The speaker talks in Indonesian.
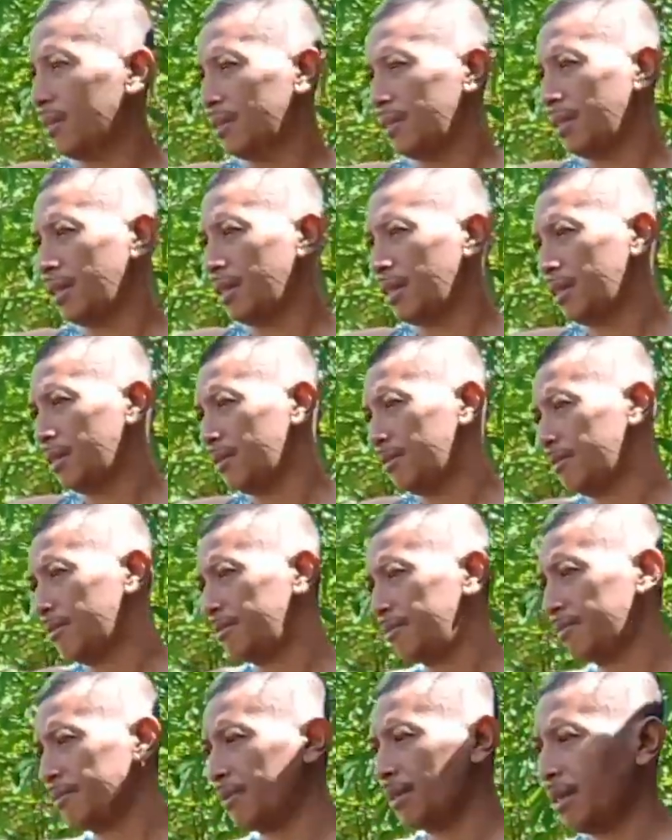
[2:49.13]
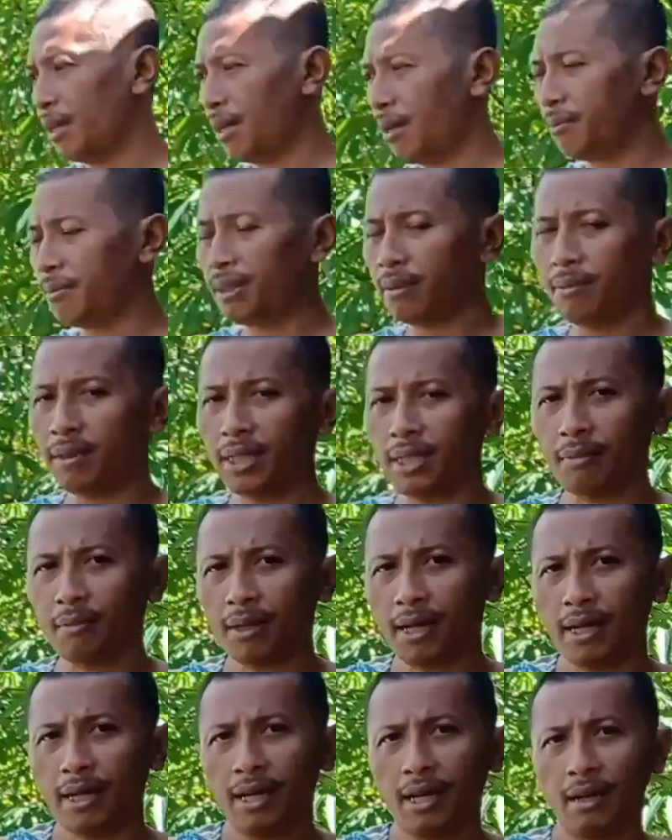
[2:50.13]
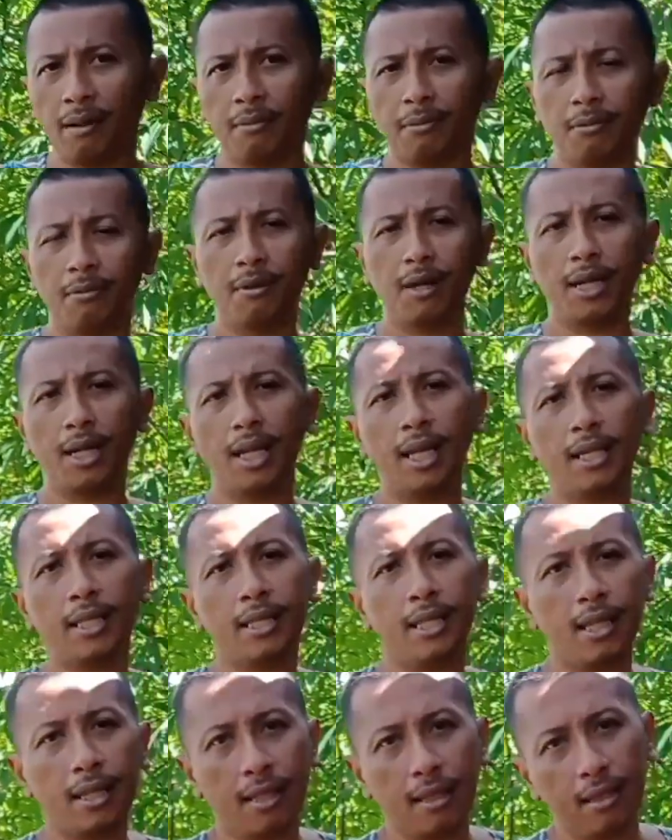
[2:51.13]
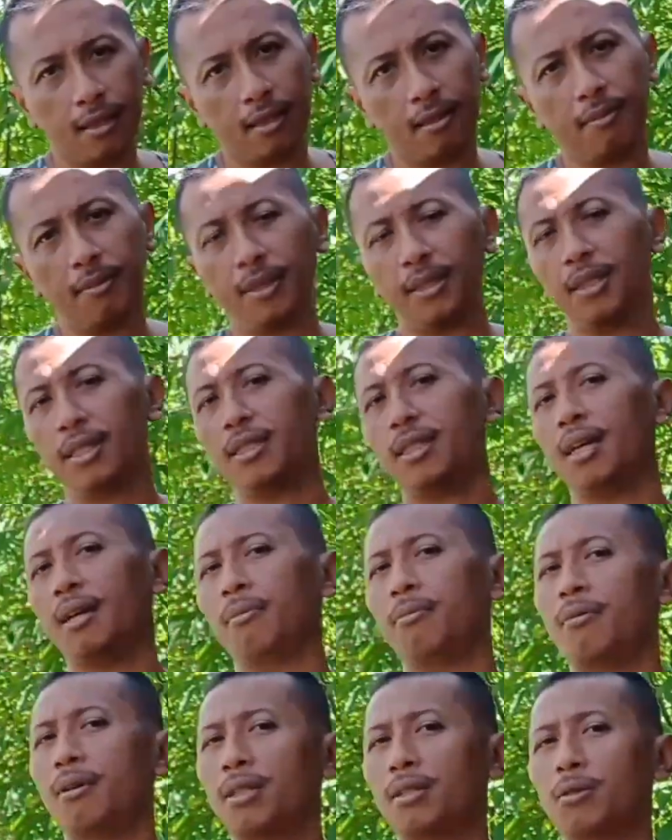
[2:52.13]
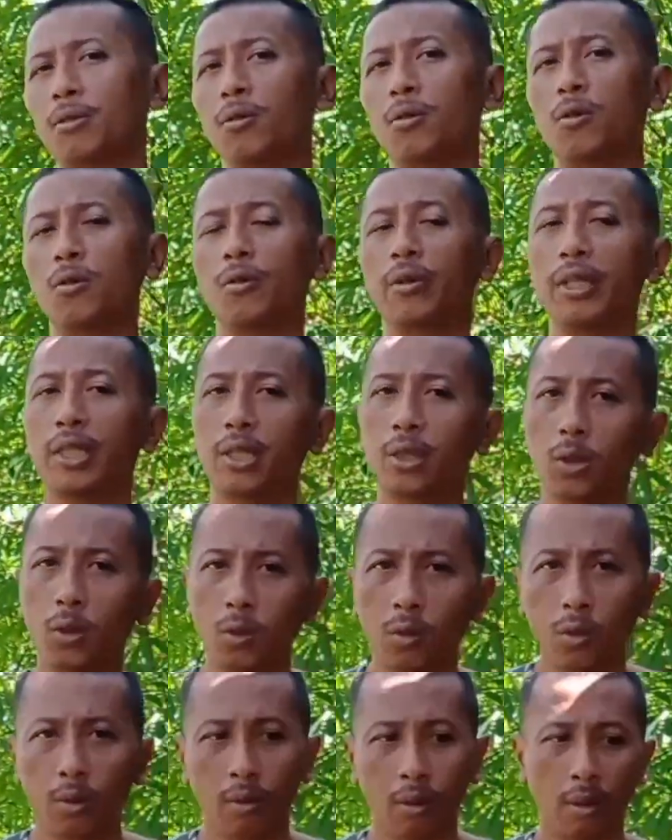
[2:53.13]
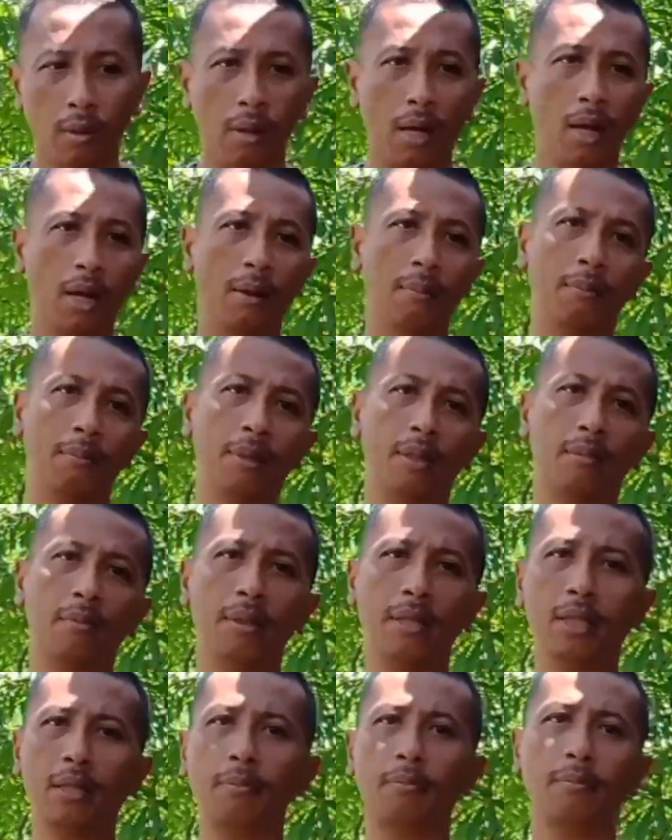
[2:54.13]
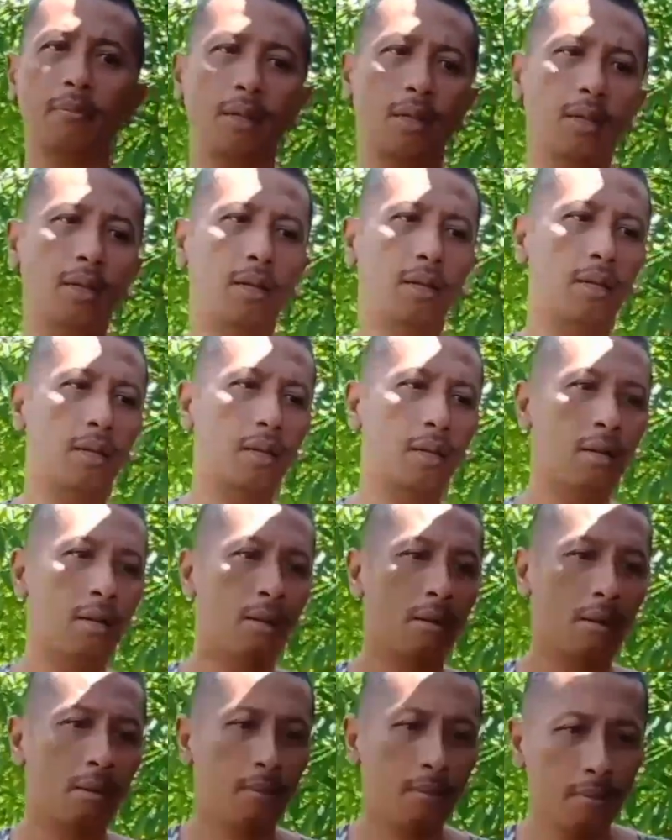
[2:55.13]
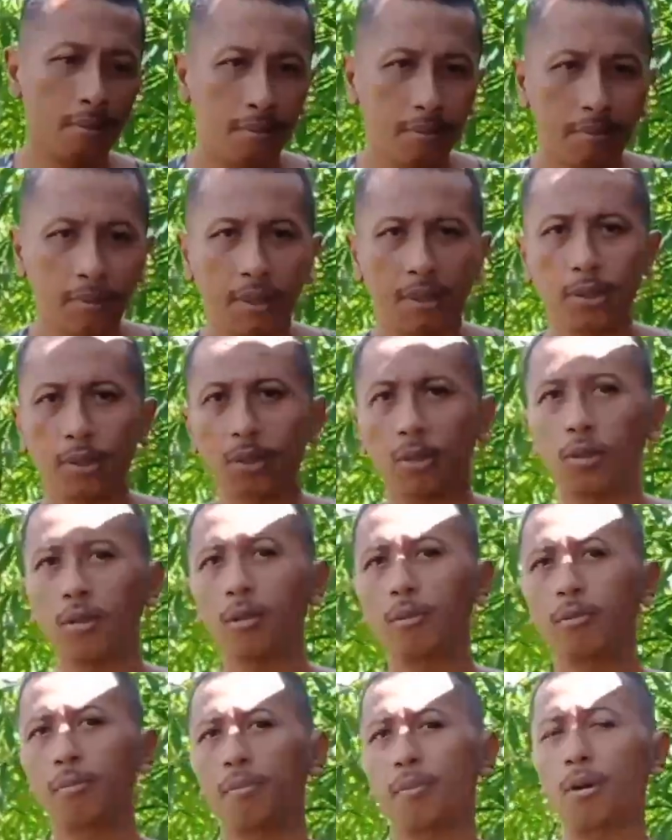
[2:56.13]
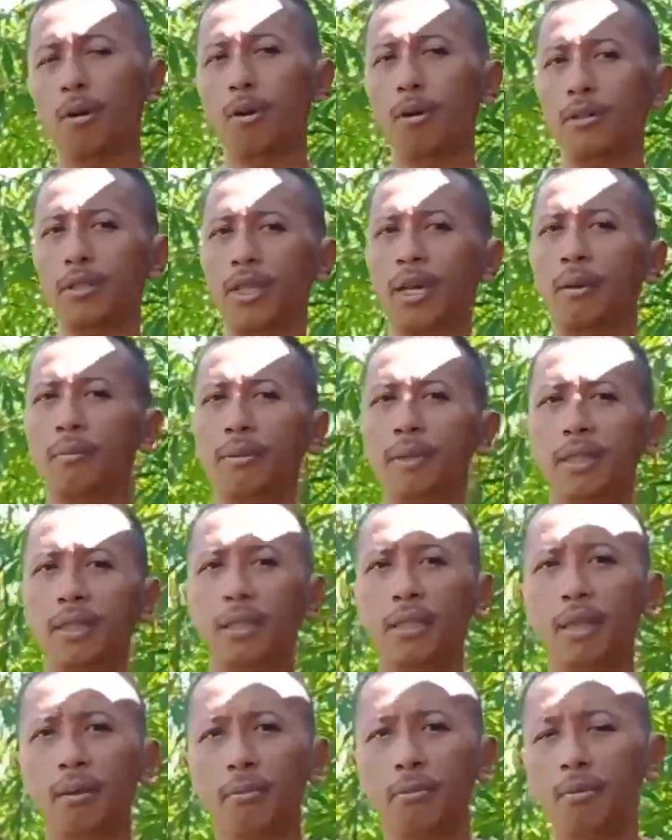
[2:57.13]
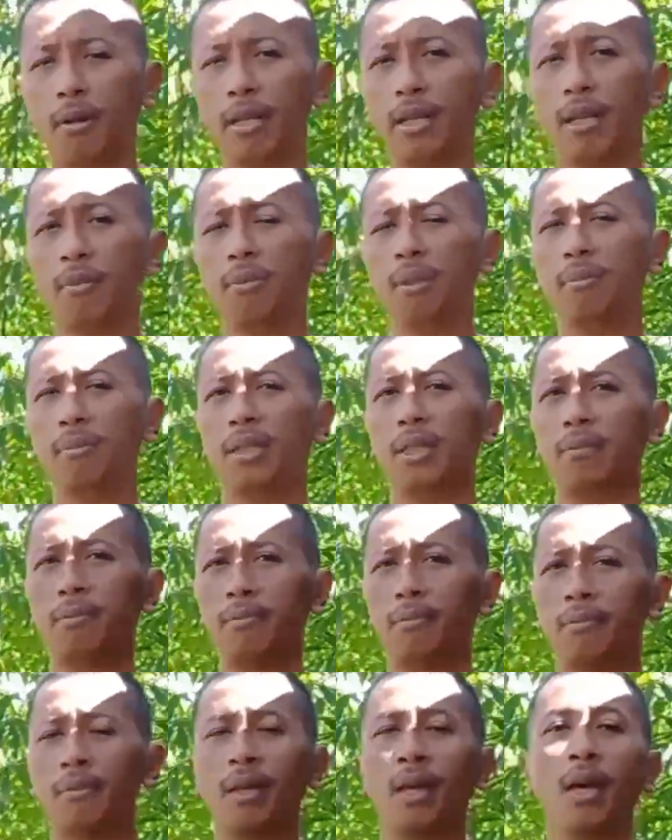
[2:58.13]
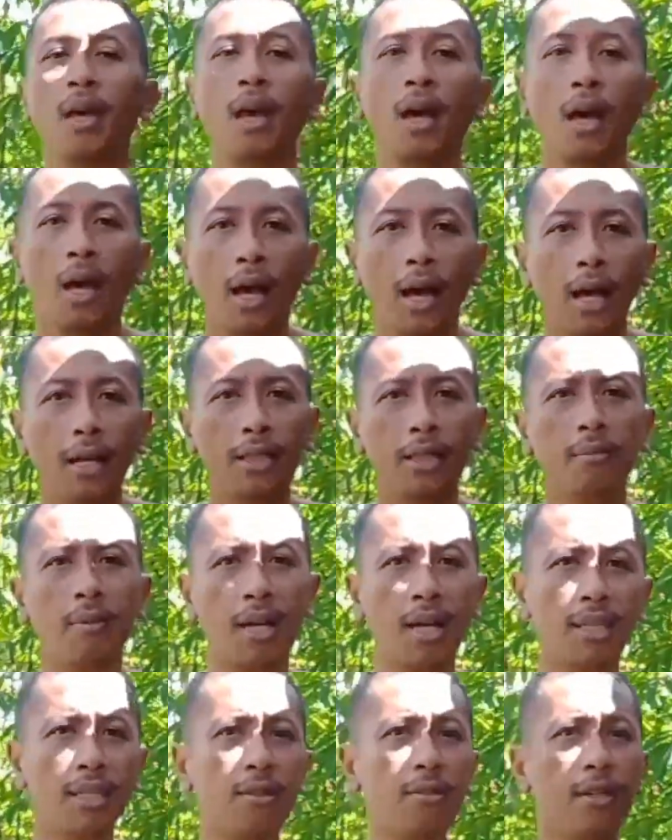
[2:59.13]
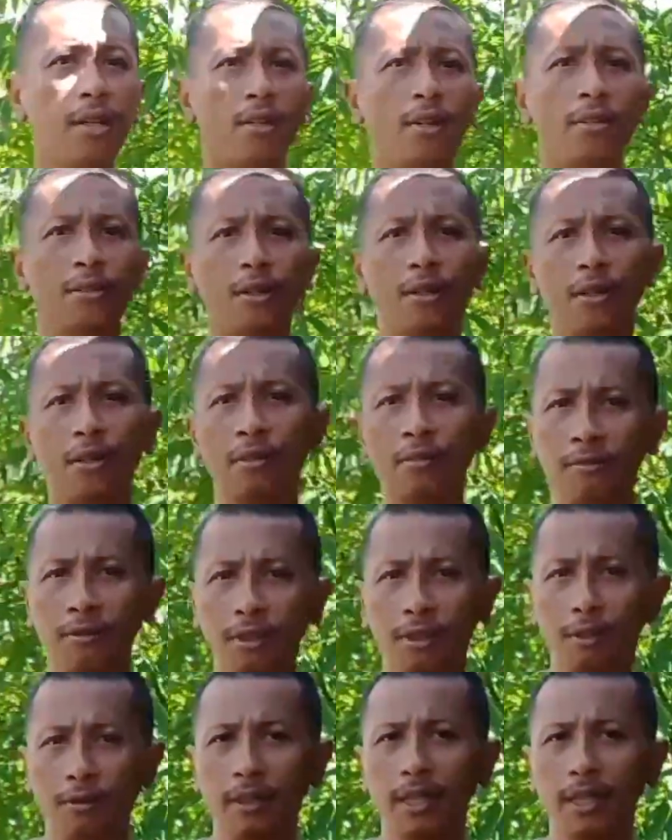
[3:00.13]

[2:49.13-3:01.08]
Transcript: Nah hampir mirip kayak buah langsat sepertinya buah duku itu hampir mirip uh, bentuk pohonnya beserta buahnya hampir mirip. Nah, terima kasih sudah nonton video